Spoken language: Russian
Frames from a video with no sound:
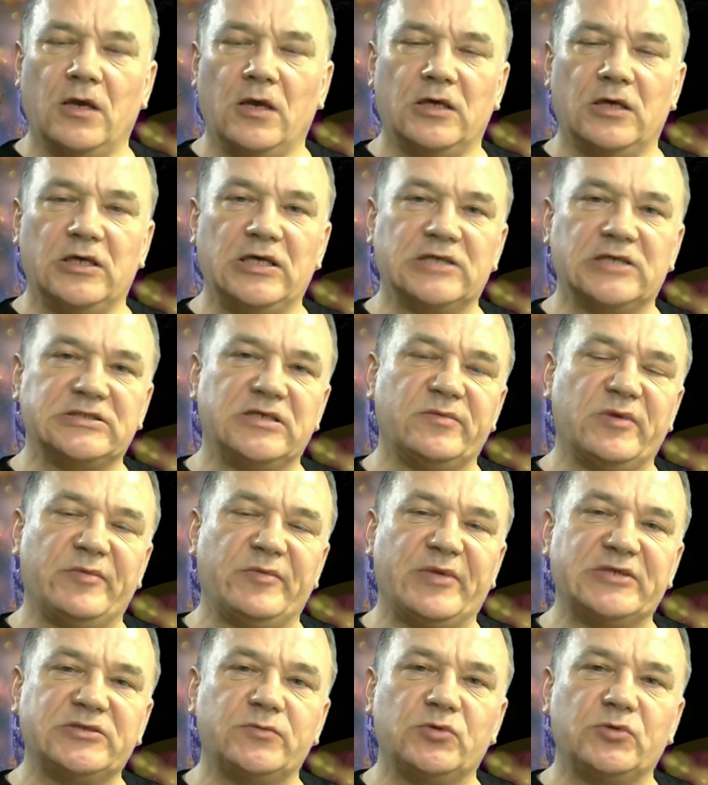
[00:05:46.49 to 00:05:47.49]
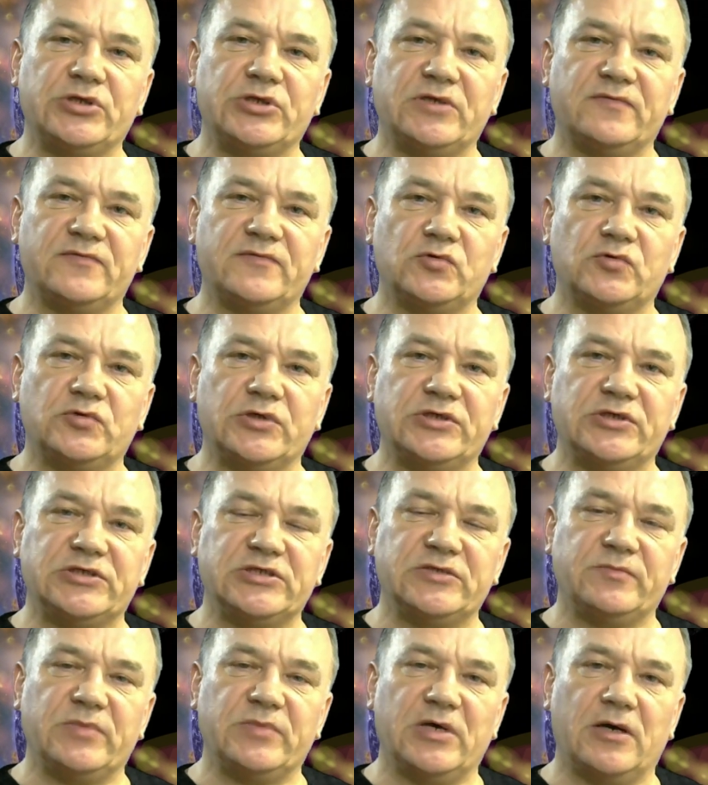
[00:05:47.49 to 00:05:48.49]
И если мы посмотрим внутрь
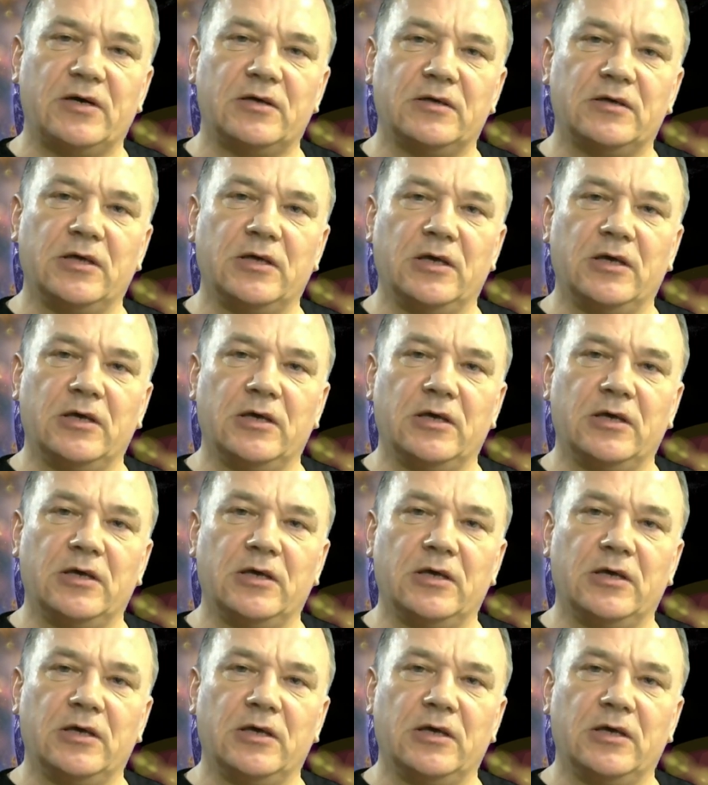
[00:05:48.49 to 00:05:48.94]
себя,